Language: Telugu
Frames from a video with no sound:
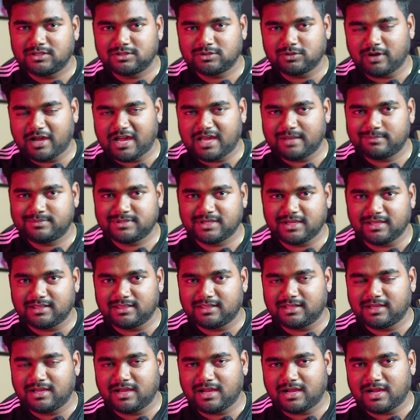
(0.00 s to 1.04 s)
సో యాప్స్
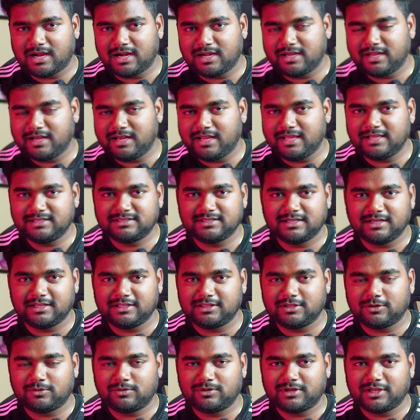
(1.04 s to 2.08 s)
కింద అన్ని లింక్స్ అని
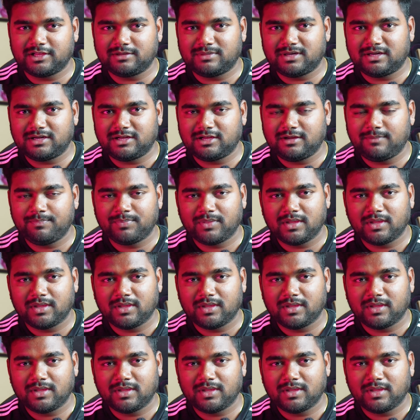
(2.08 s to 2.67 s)
అయితే ఉంటాయన్నమాట